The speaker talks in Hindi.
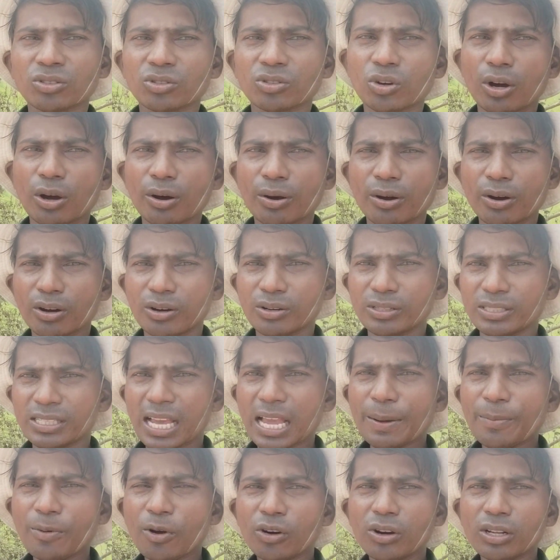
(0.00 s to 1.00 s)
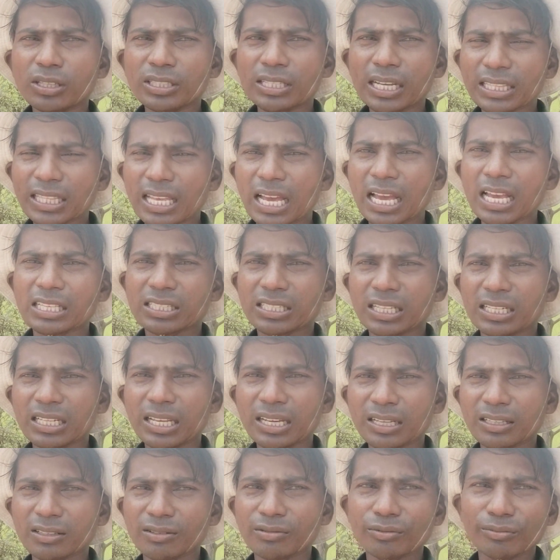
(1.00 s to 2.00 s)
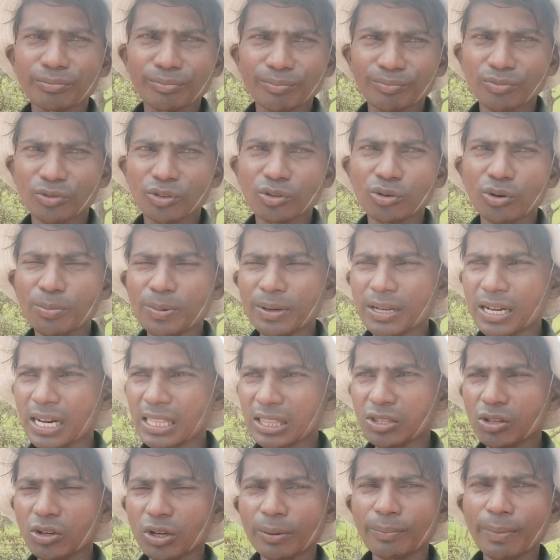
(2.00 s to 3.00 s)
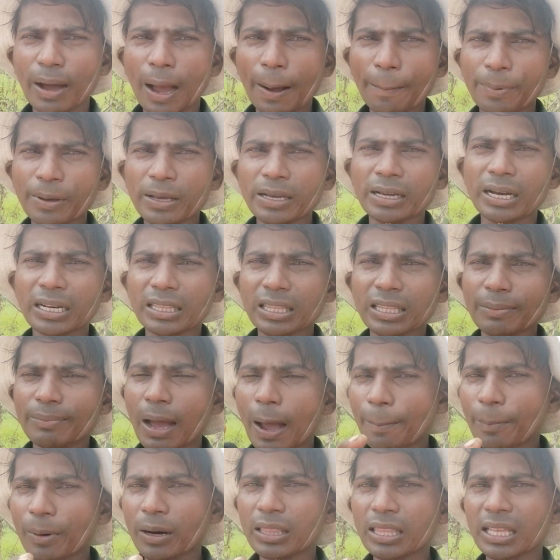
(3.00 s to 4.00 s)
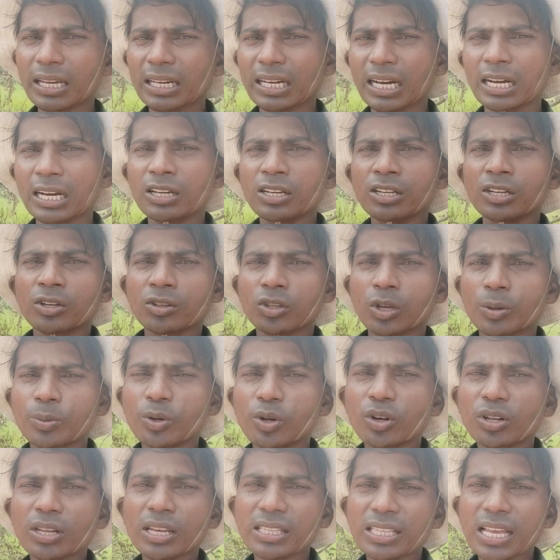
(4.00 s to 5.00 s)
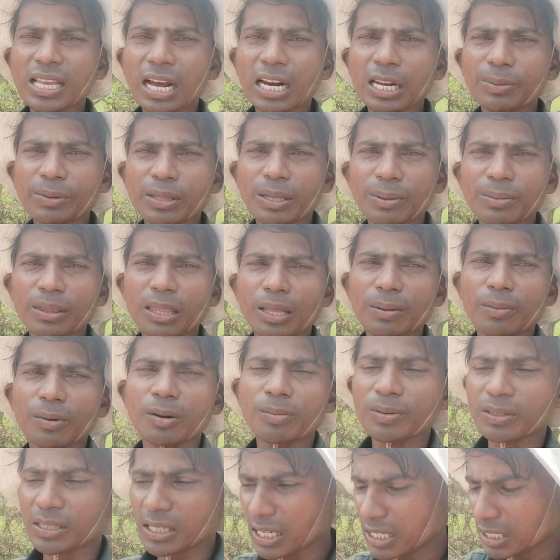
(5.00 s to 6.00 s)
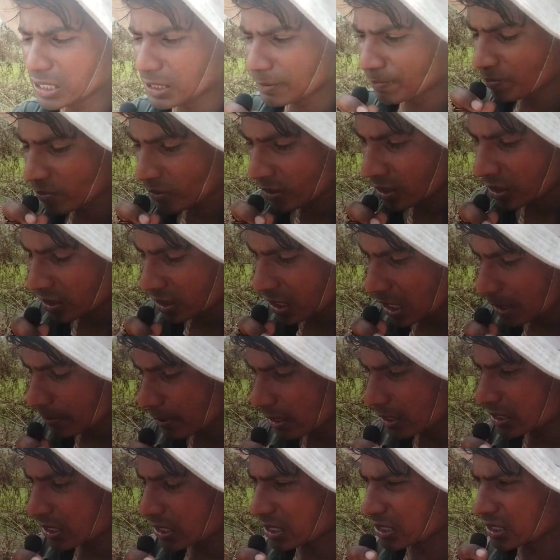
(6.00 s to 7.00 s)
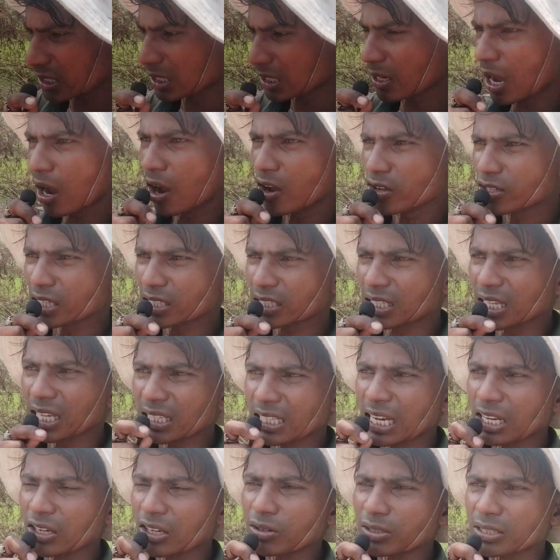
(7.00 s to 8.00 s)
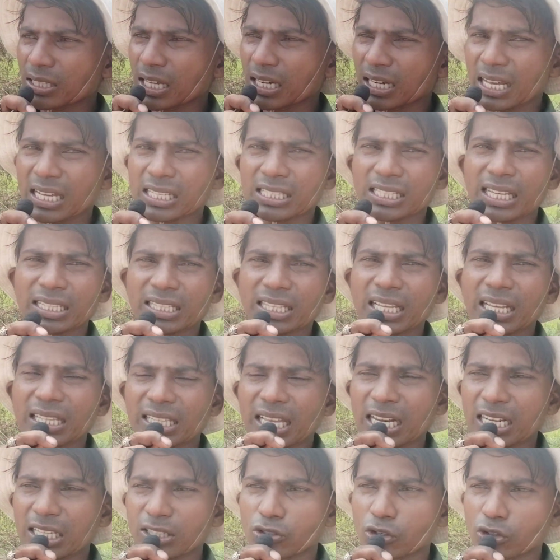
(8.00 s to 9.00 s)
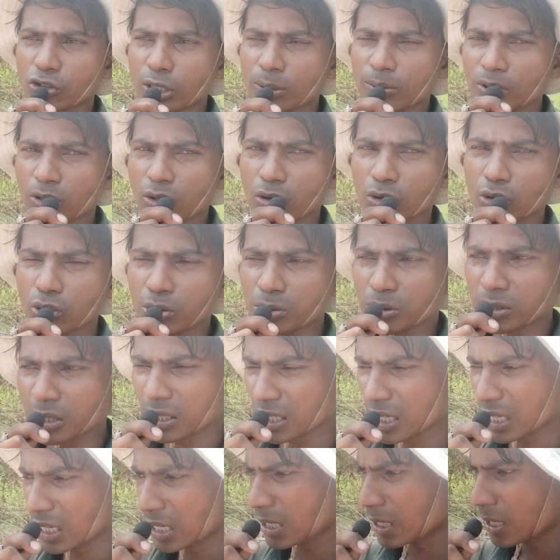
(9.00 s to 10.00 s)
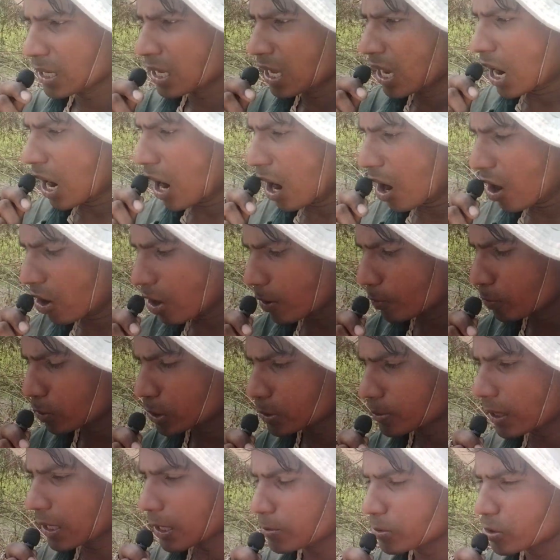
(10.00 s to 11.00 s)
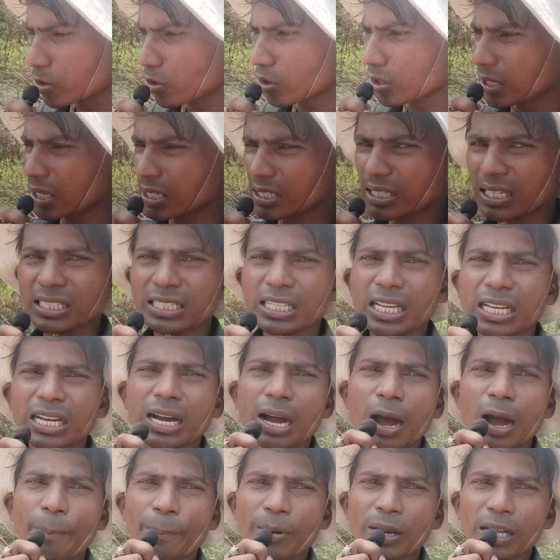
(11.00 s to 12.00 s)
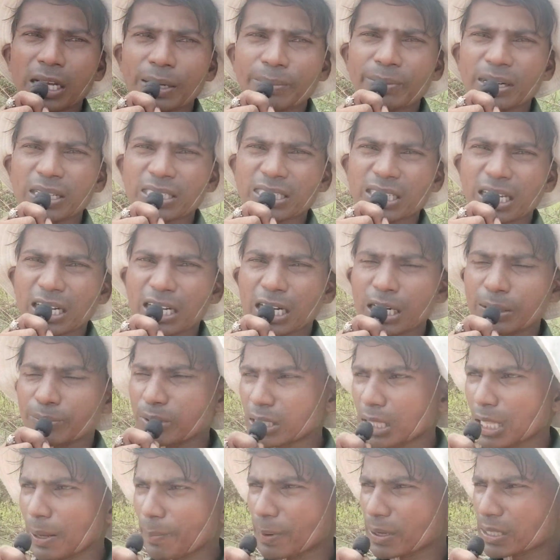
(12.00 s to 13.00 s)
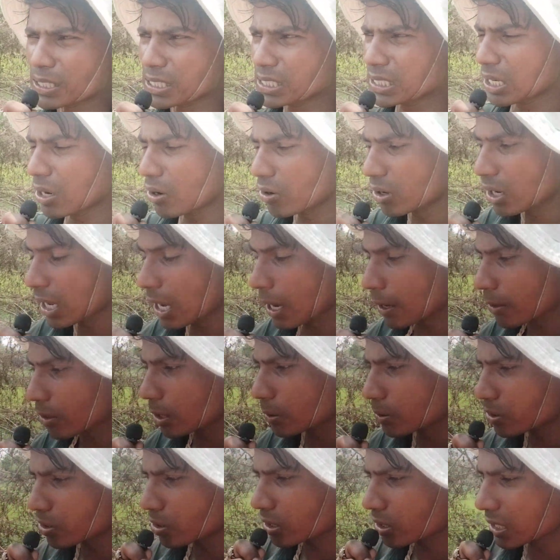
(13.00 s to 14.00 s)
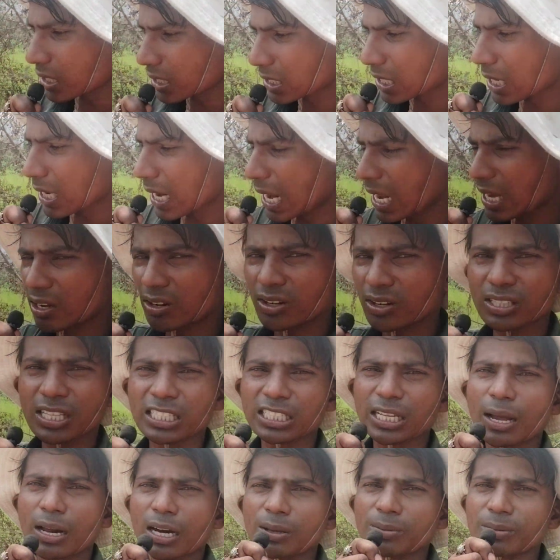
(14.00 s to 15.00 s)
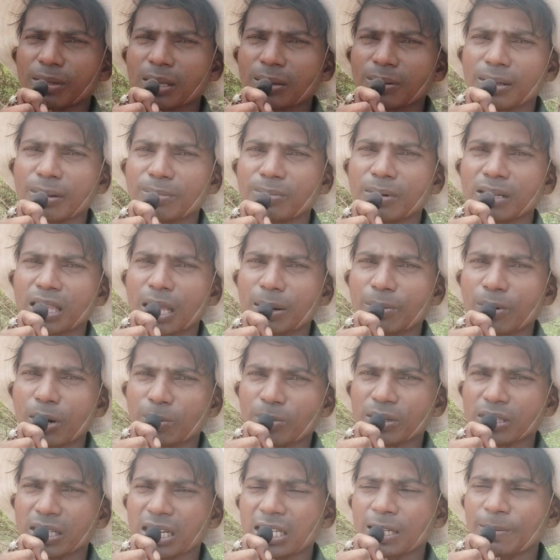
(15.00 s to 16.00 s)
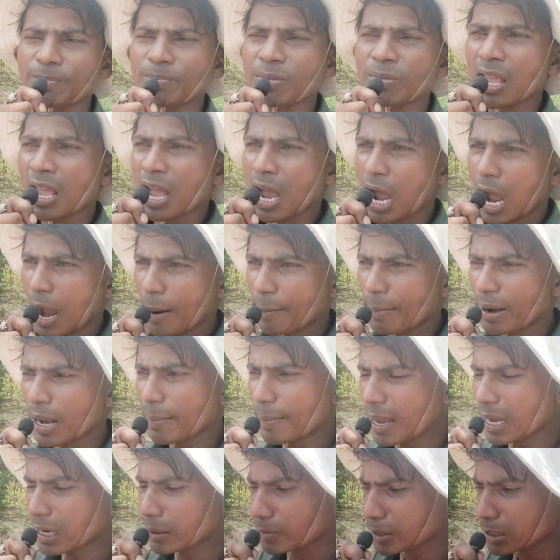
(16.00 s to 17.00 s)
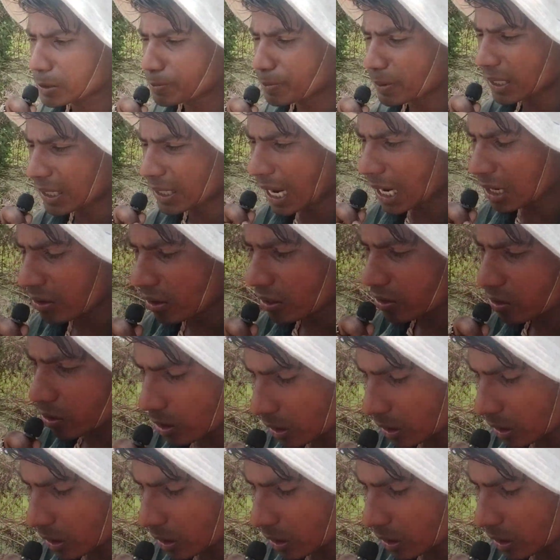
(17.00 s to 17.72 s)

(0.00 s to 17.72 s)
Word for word: तो यही बोलना चाहता है इसके लिए जो भी गलतियों को माफ़ ही करते माफ़ कर देगा तो वीडियो को देखते अगले भी दिन बजे ये बात भारत जी और सत्तर तारीख को चल रहा है सत्तर तारीख चौथे में दो दो चल रही है और बुट वाला वीडियो को देखते रहिए आप मैच है गर्मी इतने पसीना हो रहा है तो वीडियो को देखिए लाइक करो सकते अगले वीडियो में मिलते हैं बजे और मेरा मैक में स्पीकर आने वाला